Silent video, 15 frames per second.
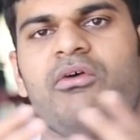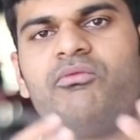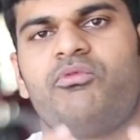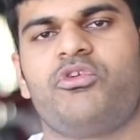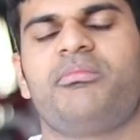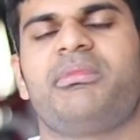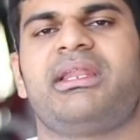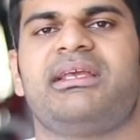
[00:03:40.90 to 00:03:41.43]

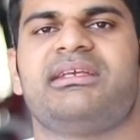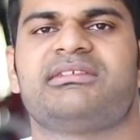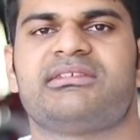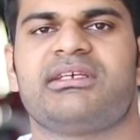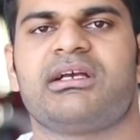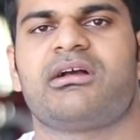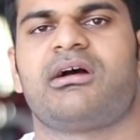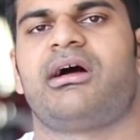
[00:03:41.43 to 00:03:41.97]
वो मैंने
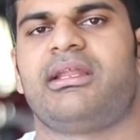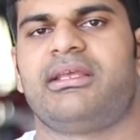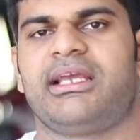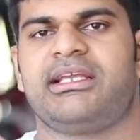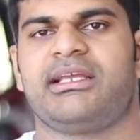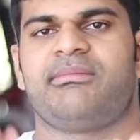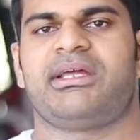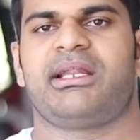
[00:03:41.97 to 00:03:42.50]
इससे खा
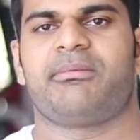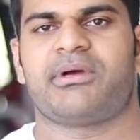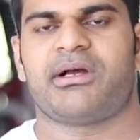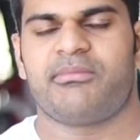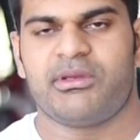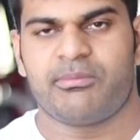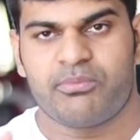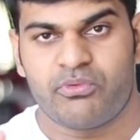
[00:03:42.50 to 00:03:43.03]
लिया ये मेरा
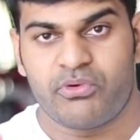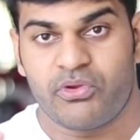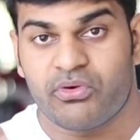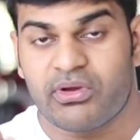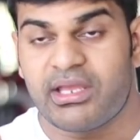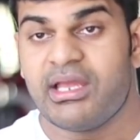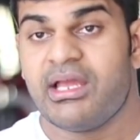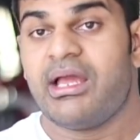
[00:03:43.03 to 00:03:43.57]
कमी पूरी
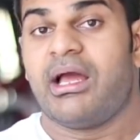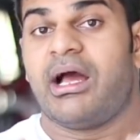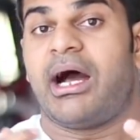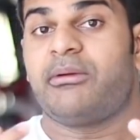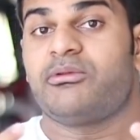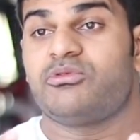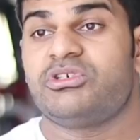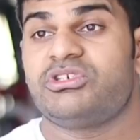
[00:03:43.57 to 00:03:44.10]
होगी
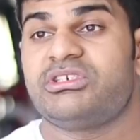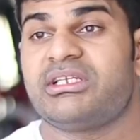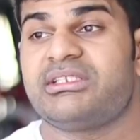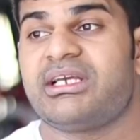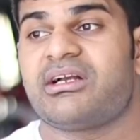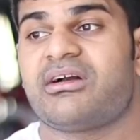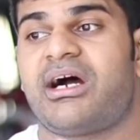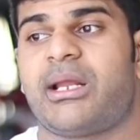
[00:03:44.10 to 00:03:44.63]
अब दूसरी चीज़
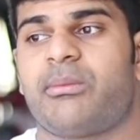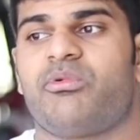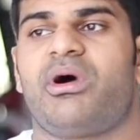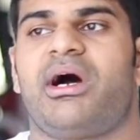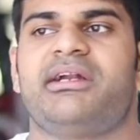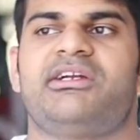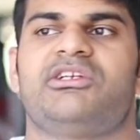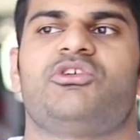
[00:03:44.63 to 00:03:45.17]
आती है
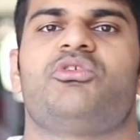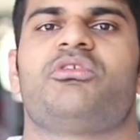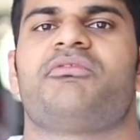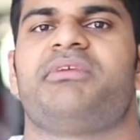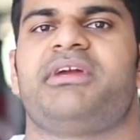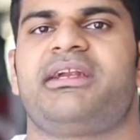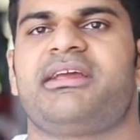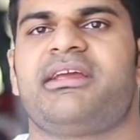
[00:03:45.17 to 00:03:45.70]
कार्बोहाइड्रेट जो लोग
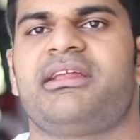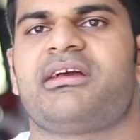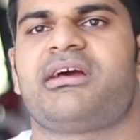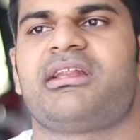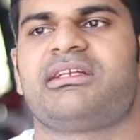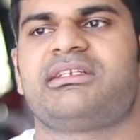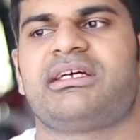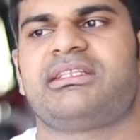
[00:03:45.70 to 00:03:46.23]
वेट गेन
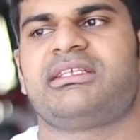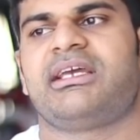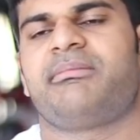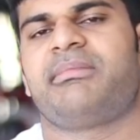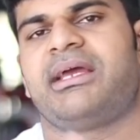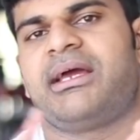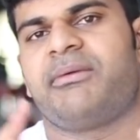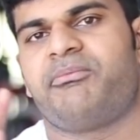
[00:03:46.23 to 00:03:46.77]
करना चाहते हैं
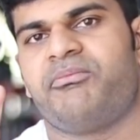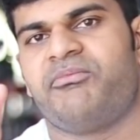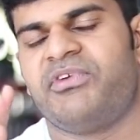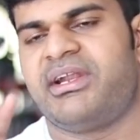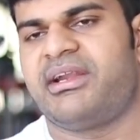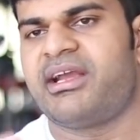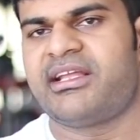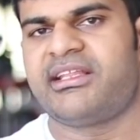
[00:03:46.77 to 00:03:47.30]
मैं
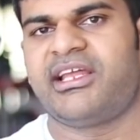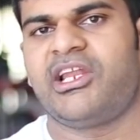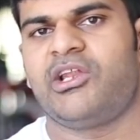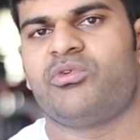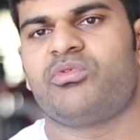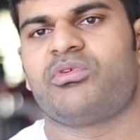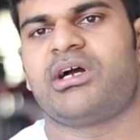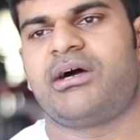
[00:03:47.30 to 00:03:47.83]
वेट गेन नहीं
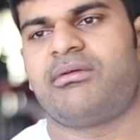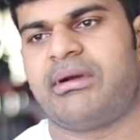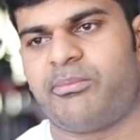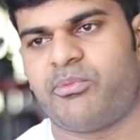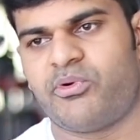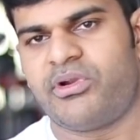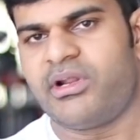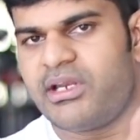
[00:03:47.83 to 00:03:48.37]
लूँगा मैं
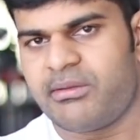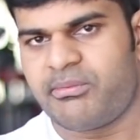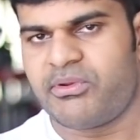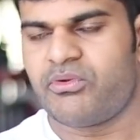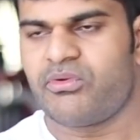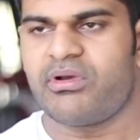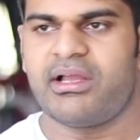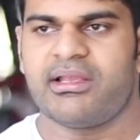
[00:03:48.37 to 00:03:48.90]
पाउडर नहीं
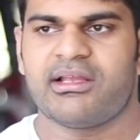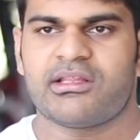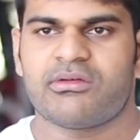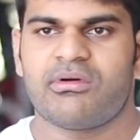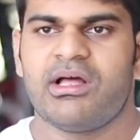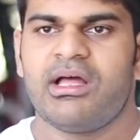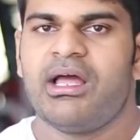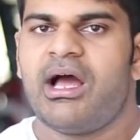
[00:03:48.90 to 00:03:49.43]
पीऊँगा ये
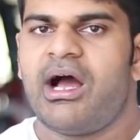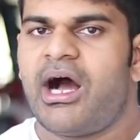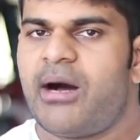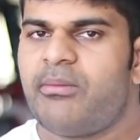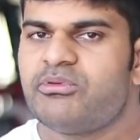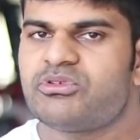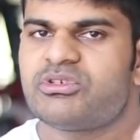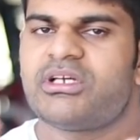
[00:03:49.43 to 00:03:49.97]
तो
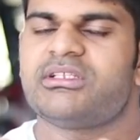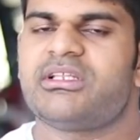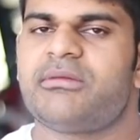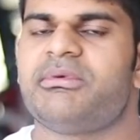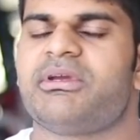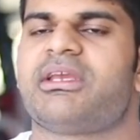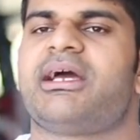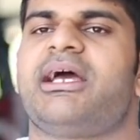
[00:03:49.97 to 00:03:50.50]
अब उसके अंदर
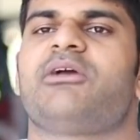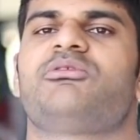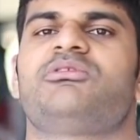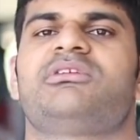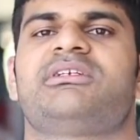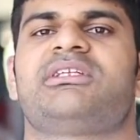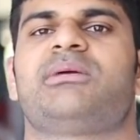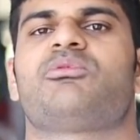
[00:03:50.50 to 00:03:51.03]
भी क्या है कि
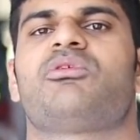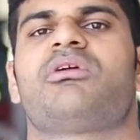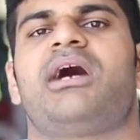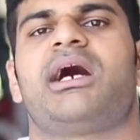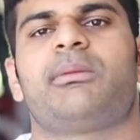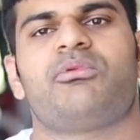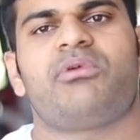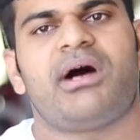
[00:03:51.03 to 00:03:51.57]
उसके अंदर हमको
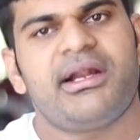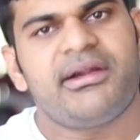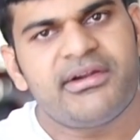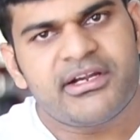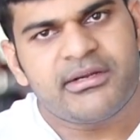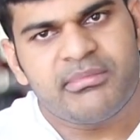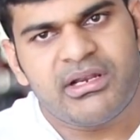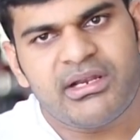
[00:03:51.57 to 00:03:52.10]

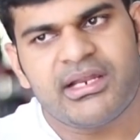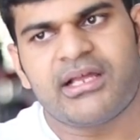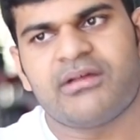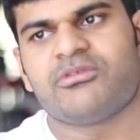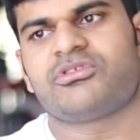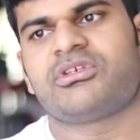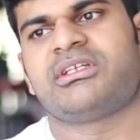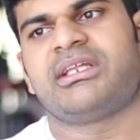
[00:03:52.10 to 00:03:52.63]
कार्बोहाइड्रेट मिल रहा है
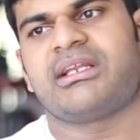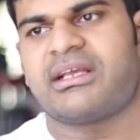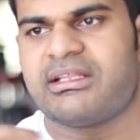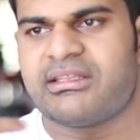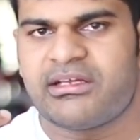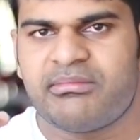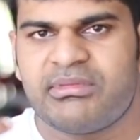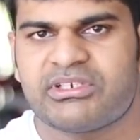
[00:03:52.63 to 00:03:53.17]
उसके अंदर
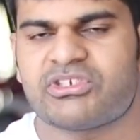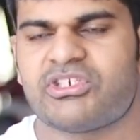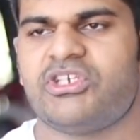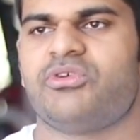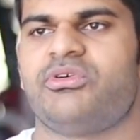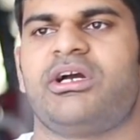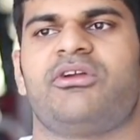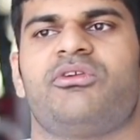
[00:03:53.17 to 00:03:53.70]
गंदम मिक्स
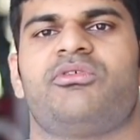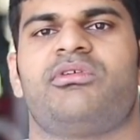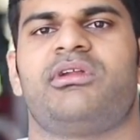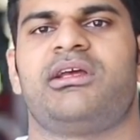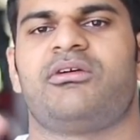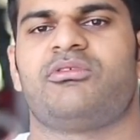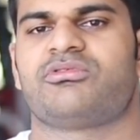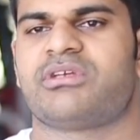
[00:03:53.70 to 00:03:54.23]
की हुई
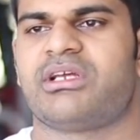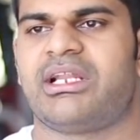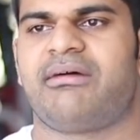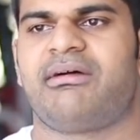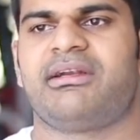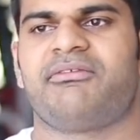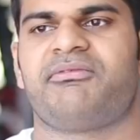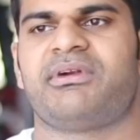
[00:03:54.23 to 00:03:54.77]
उन्होंने उसके
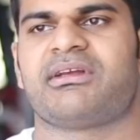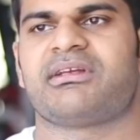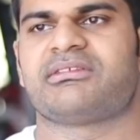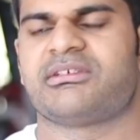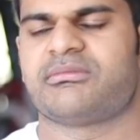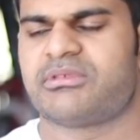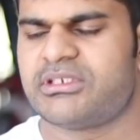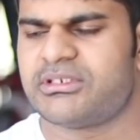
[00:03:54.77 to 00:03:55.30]
अलावा डिफरेंट
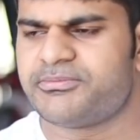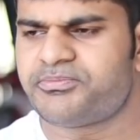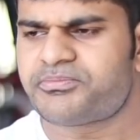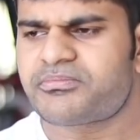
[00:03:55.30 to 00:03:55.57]
किस्म की